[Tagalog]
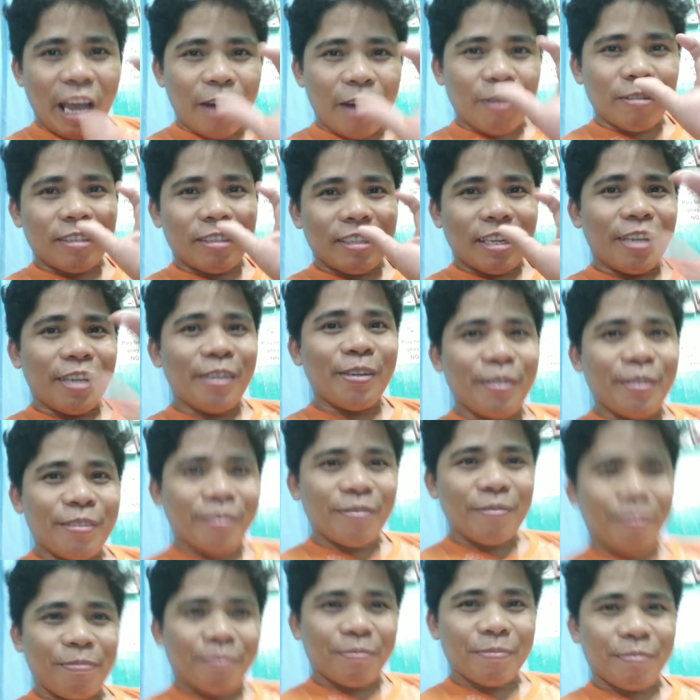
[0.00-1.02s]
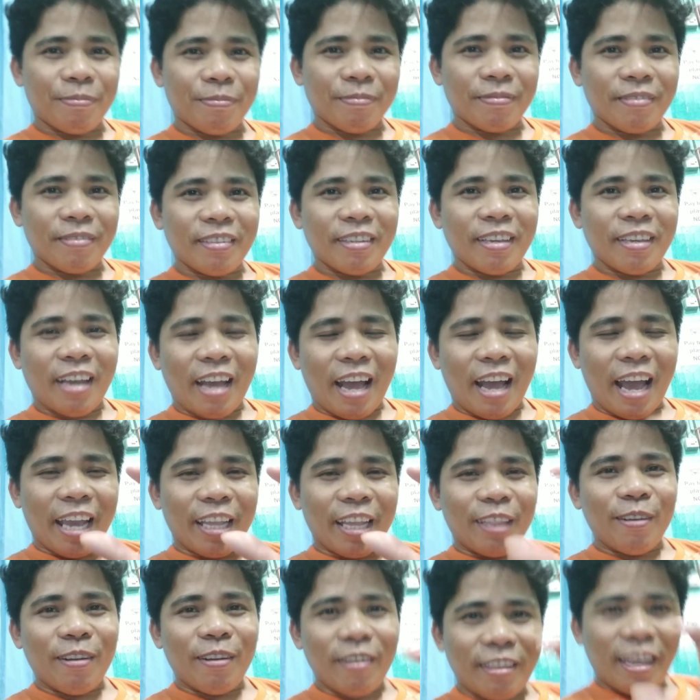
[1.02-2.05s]
out sa iyo.
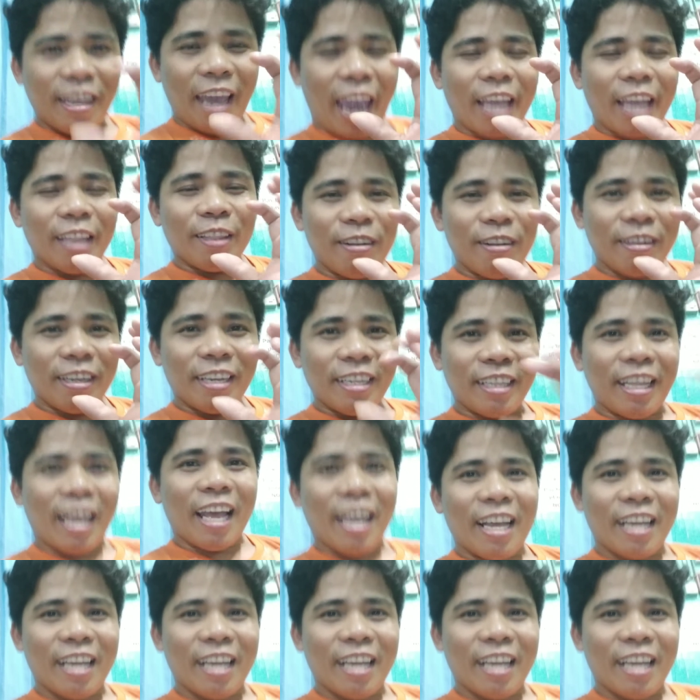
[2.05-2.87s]
Idol na idol kita.